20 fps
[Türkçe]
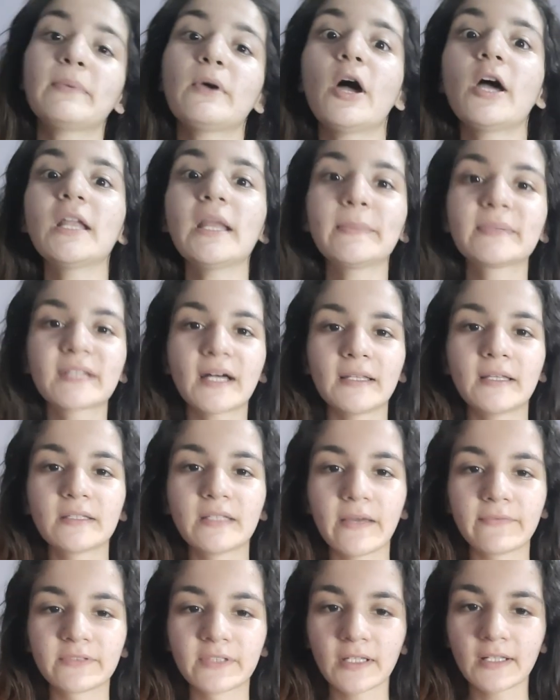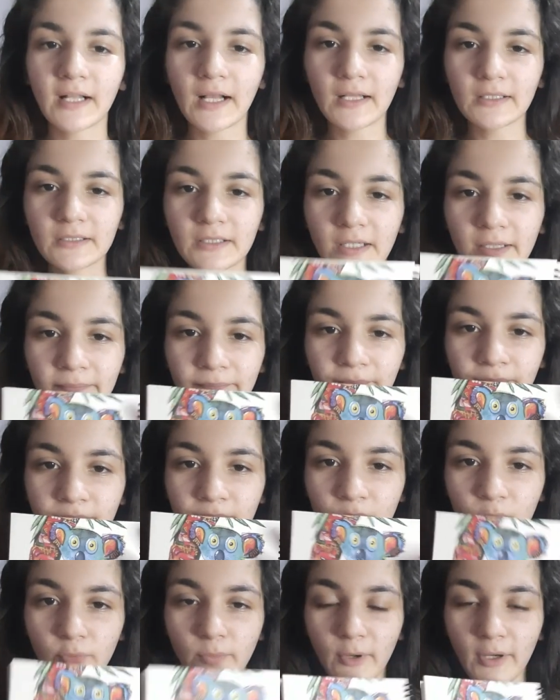böyle bir tane defter aldım.
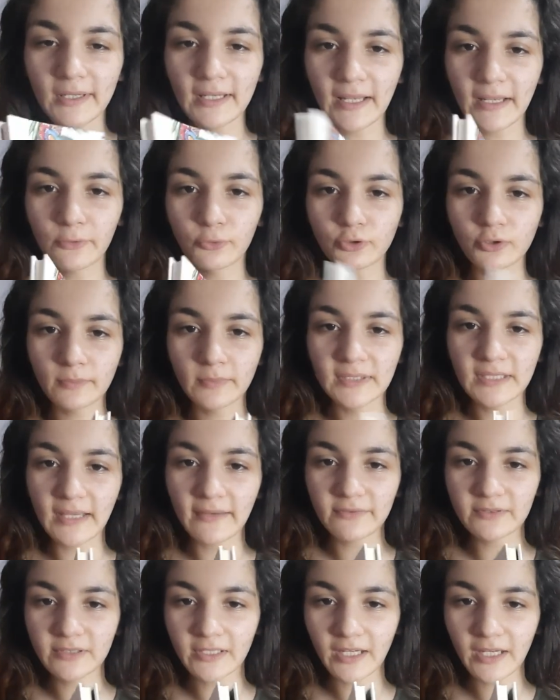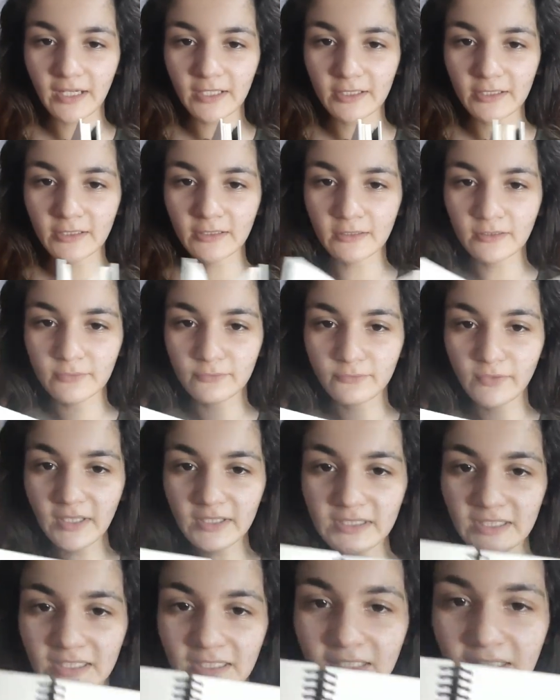Bu böyle küçük bir defter ve
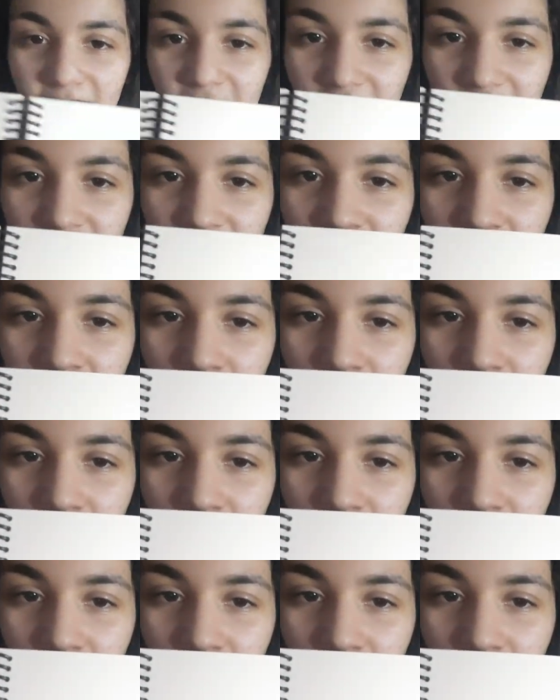çizgisiz.